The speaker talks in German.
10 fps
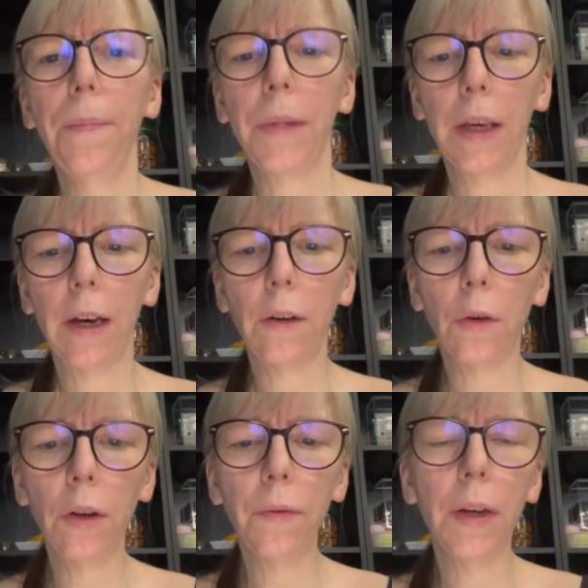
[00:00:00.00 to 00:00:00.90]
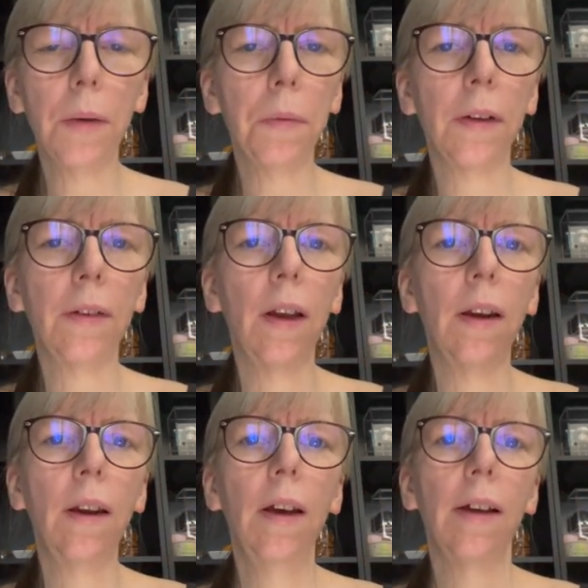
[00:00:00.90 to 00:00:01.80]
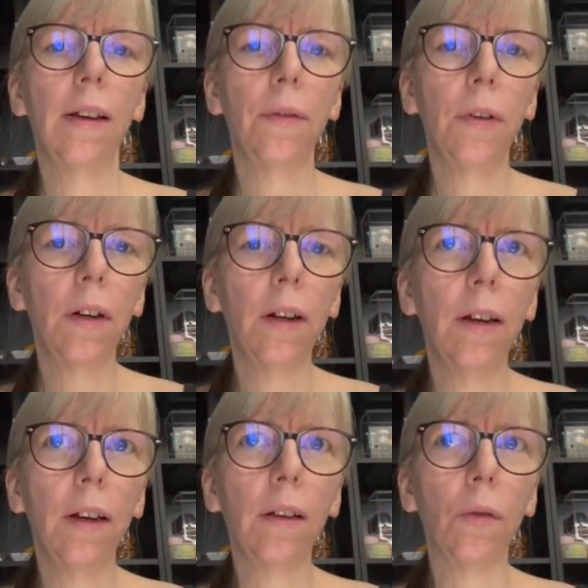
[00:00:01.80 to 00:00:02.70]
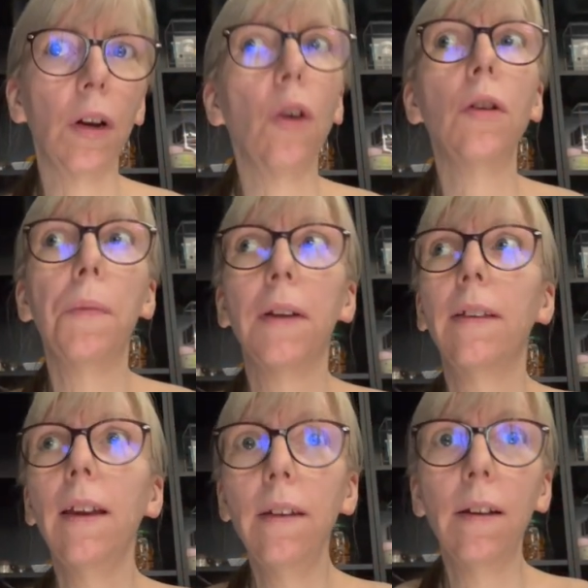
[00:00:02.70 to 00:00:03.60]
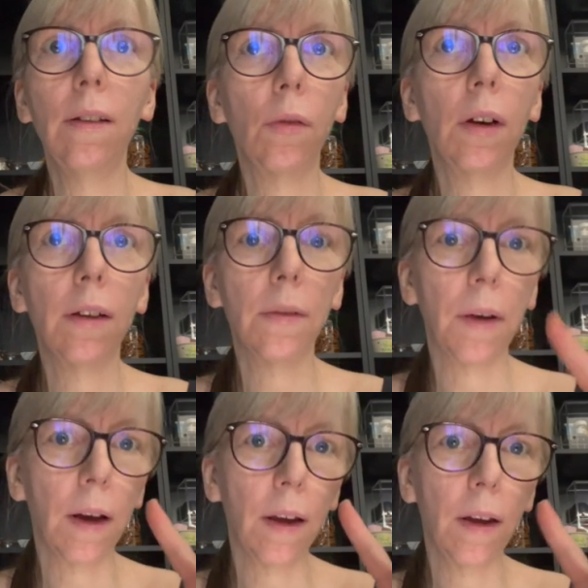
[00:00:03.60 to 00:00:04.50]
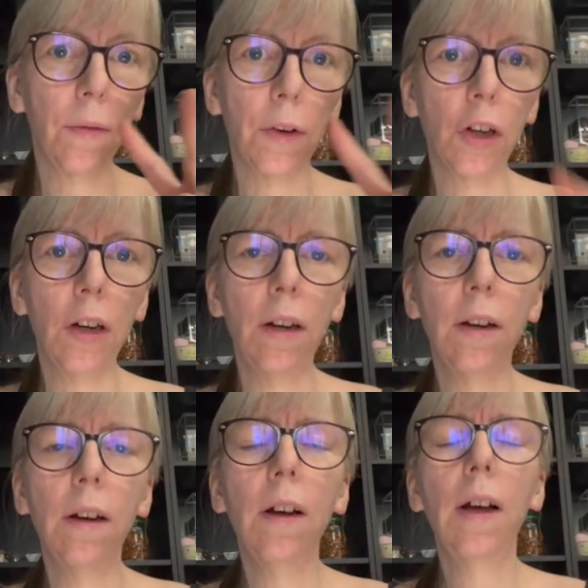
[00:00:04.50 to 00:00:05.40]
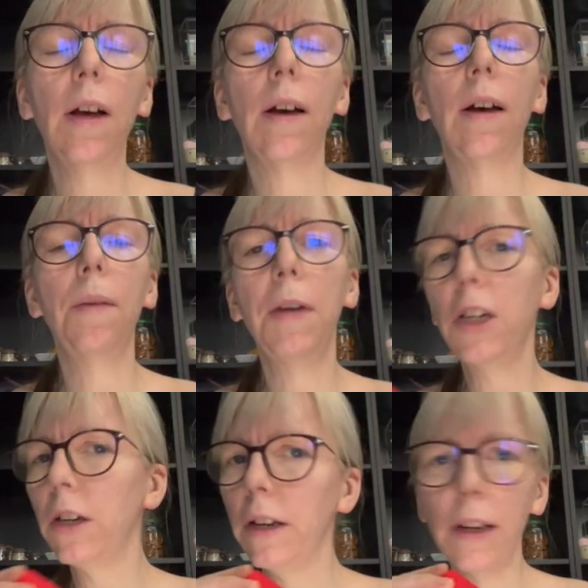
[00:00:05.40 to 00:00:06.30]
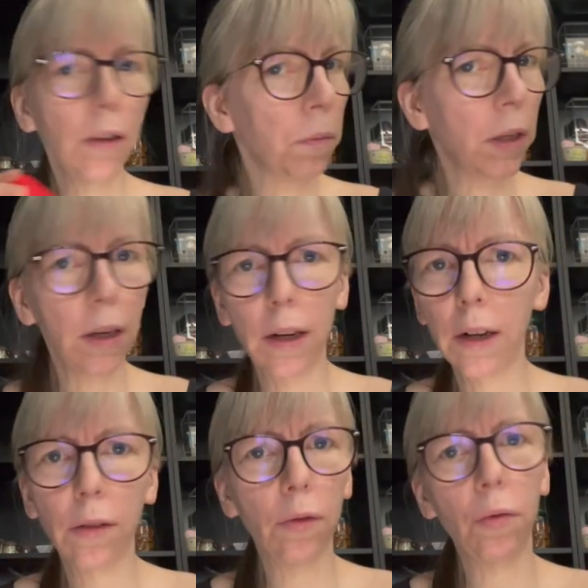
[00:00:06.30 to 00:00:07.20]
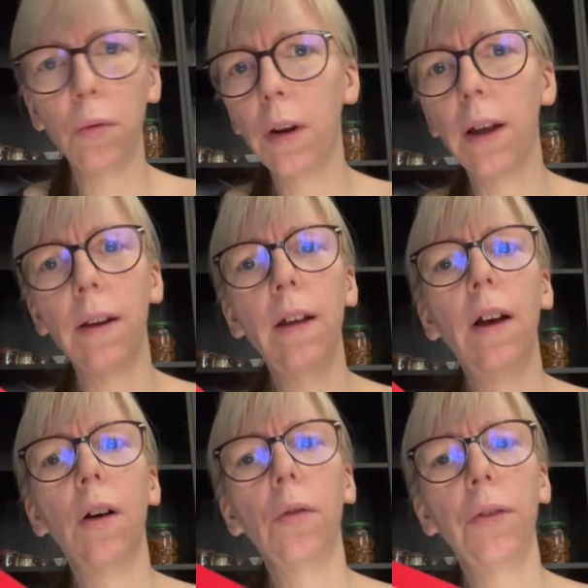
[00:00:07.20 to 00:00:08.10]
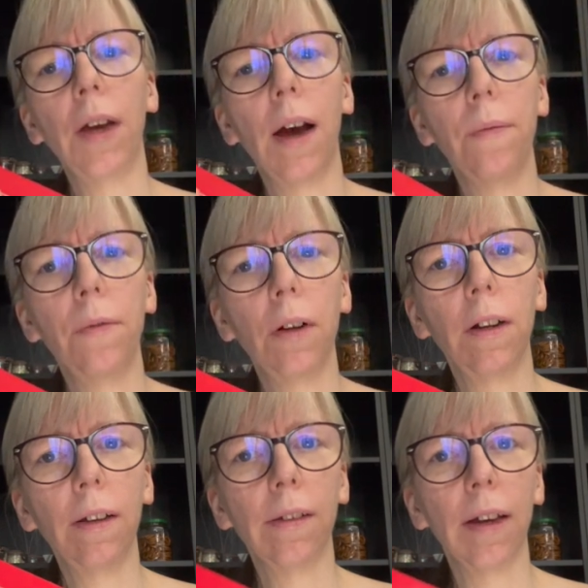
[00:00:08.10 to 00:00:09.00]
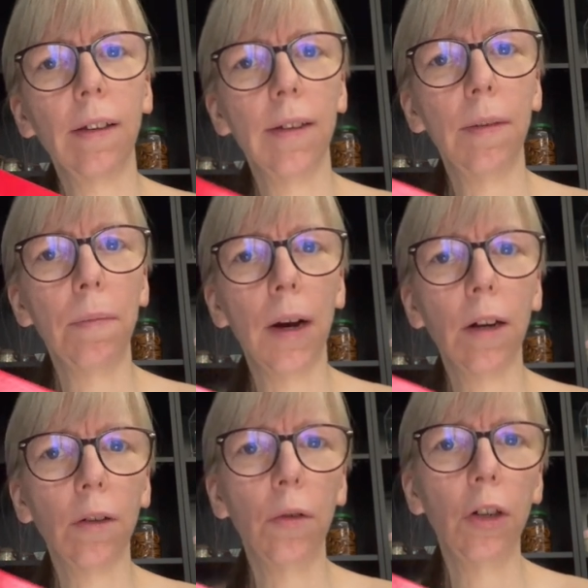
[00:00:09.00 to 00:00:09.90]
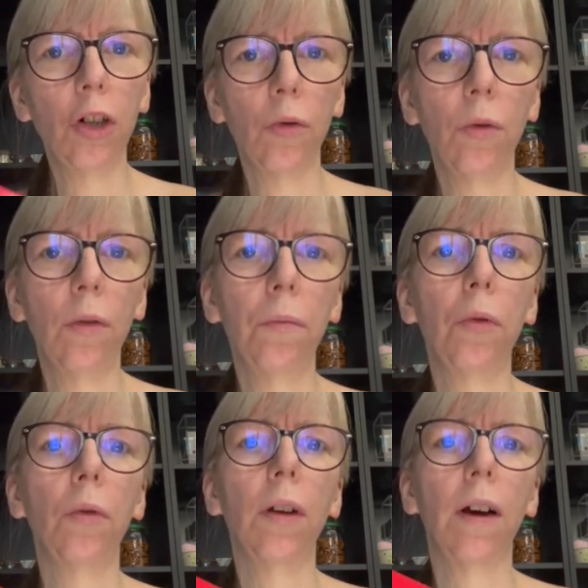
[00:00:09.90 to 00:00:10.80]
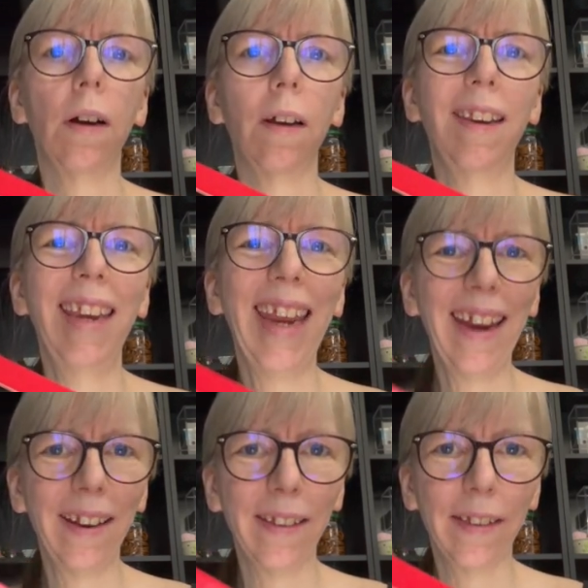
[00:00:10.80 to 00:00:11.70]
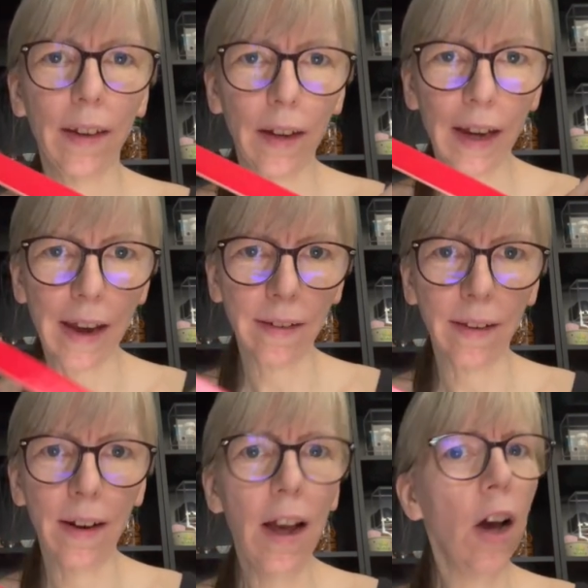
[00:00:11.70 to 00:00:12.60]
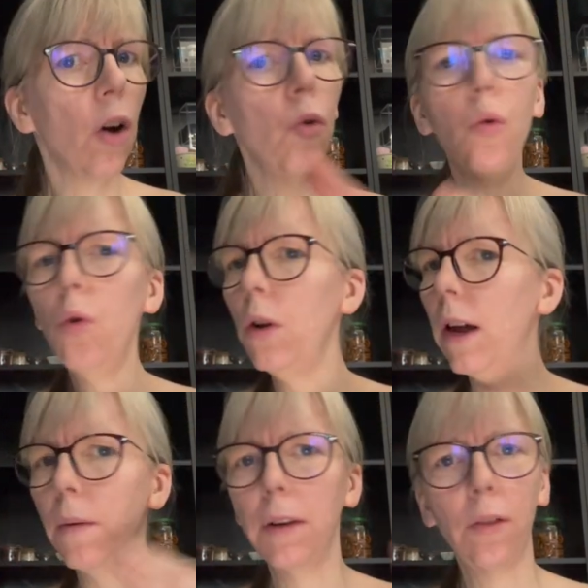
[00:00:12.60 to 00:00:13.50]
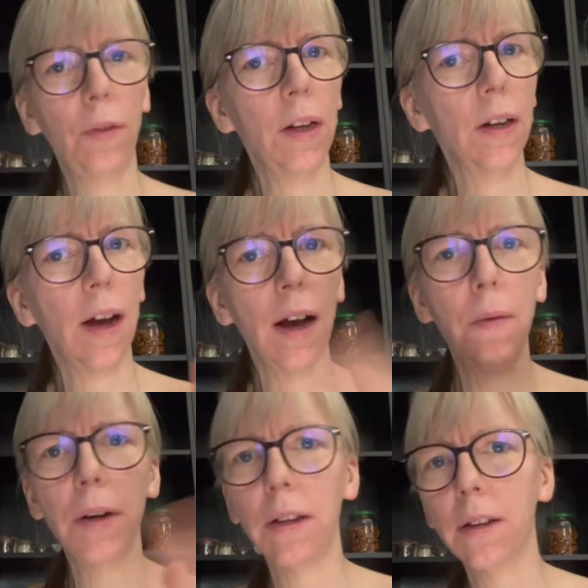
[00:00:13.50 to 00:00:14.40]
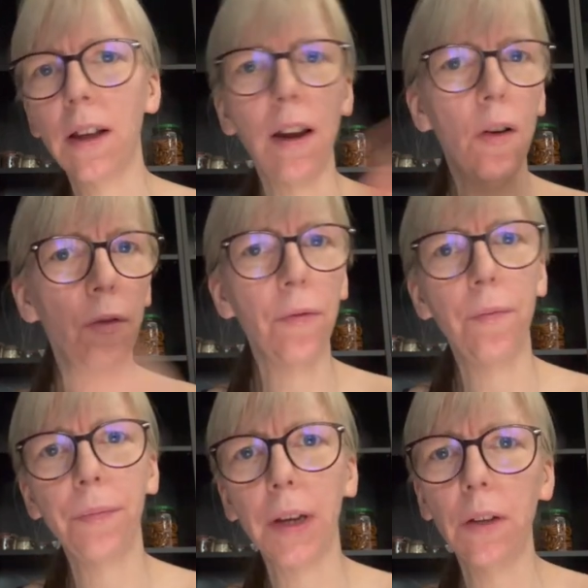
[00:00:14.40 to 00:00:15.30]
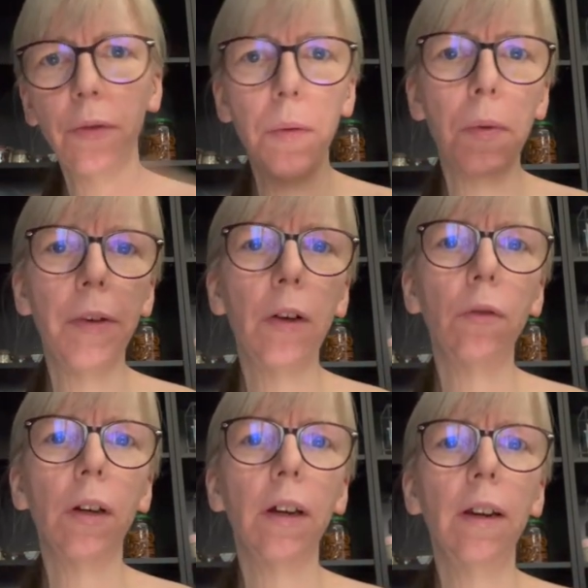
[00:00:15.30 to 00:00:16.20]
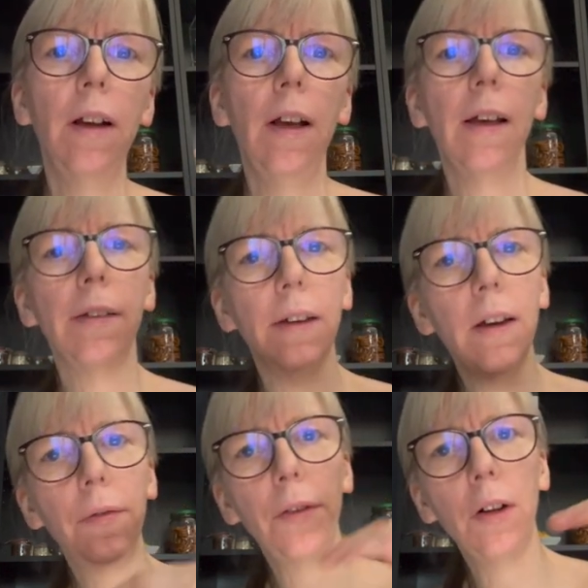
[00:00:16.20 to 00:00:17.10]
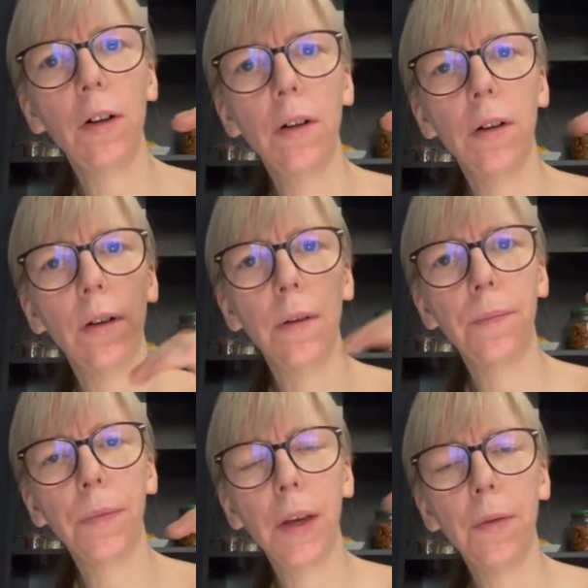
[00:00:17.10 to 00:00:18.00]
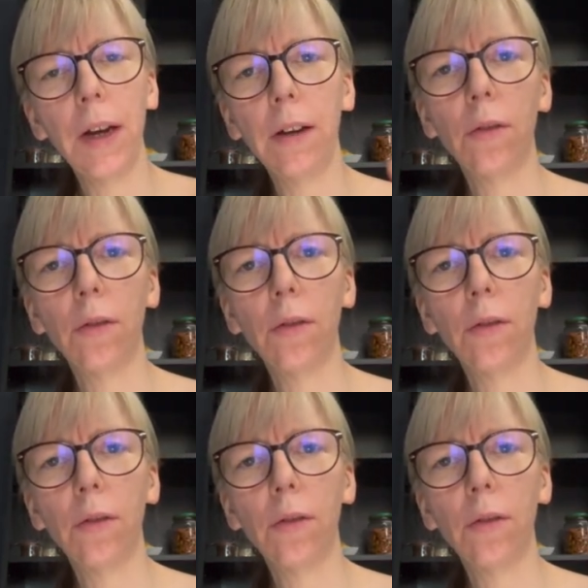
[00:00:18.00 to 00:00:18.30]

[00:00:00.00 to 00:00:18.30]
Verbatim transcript: Ich hatte heute wieder einen Patienten, der wirklich, und auch eine Patientin, sogar zwei verschiedene äh, Menschen, die nichts miteinander zu tun hatten. Und die haben wirklich sechs, sieben, acht, neun Stunden pro Tag nichts gegessen. Unheimlich viel gearbeitet, gelaufen, ganz viel Bewegung darin, sehr viel ähm, Gewicht